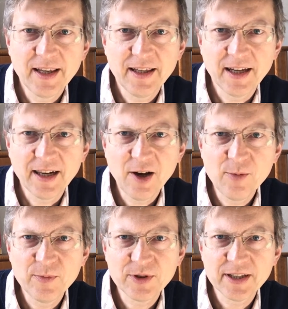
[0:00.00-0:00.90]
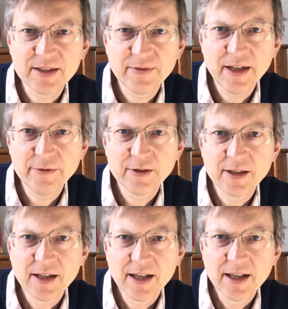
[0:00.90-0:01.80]
Ihr Glauben und ihr Zweifel
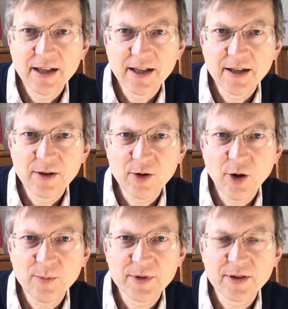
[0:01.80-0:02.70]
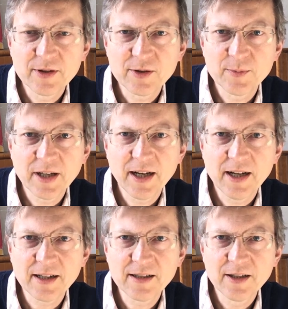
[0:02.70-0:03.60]
kommt zum
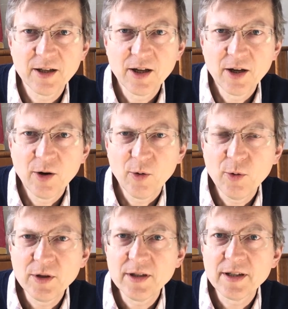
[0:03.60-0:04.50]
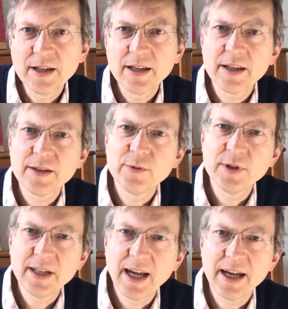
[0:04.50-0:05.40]
Tragen und es
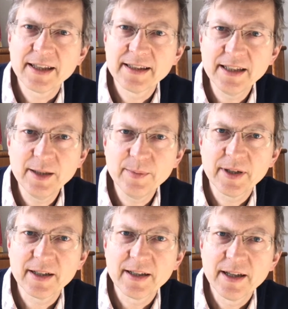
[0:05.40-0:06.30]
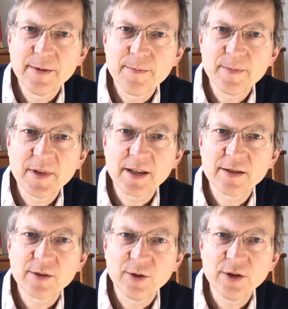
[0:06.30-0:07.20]
wird daran sichtbar,
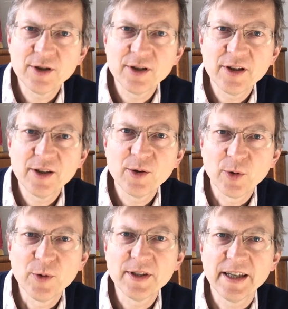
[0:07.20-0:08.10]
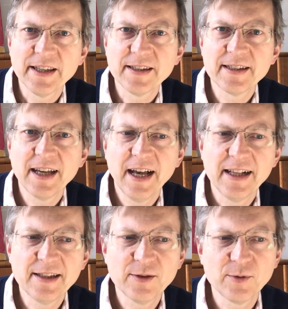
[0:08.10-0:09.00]
dass Gott größer ist
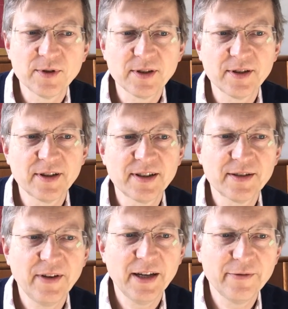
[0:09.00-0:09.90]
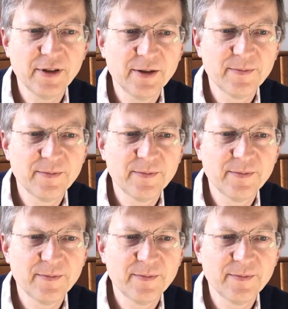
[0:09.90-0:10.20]
als unsere Zweifel.